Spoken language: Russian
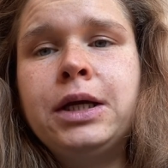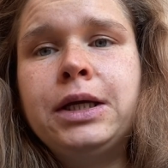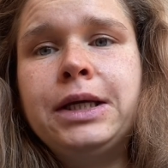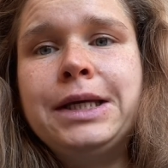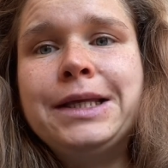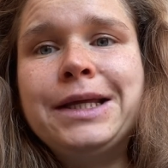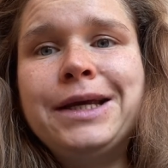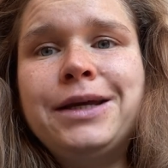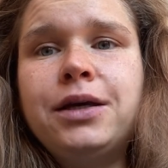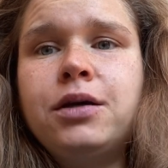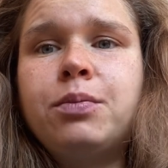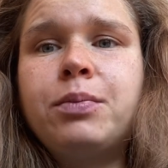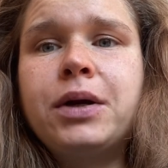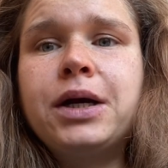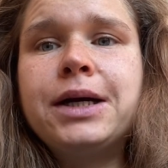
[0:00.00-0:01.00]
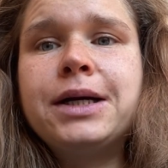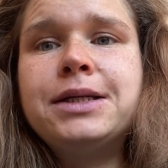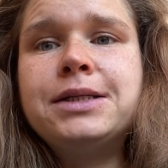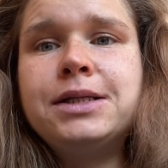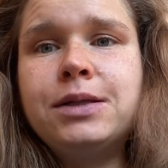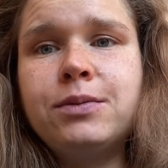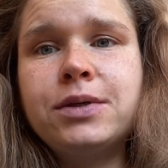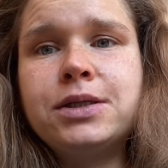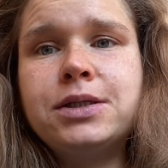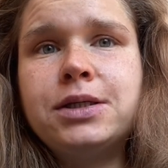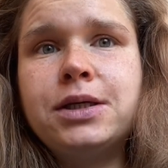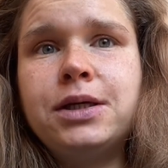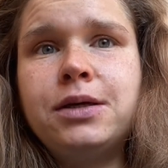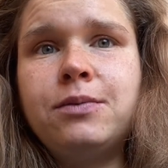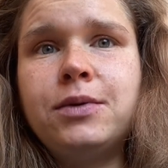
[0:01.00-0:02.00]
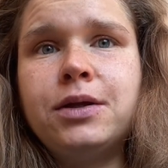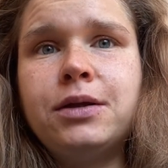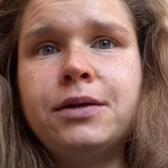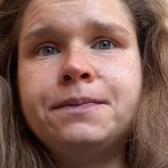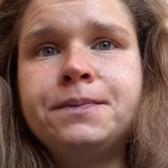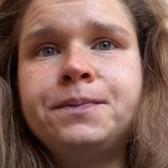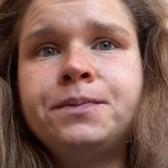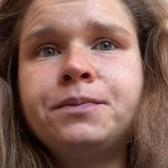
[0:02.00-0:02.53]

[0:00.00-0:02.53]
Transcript: и на их проходимости именно.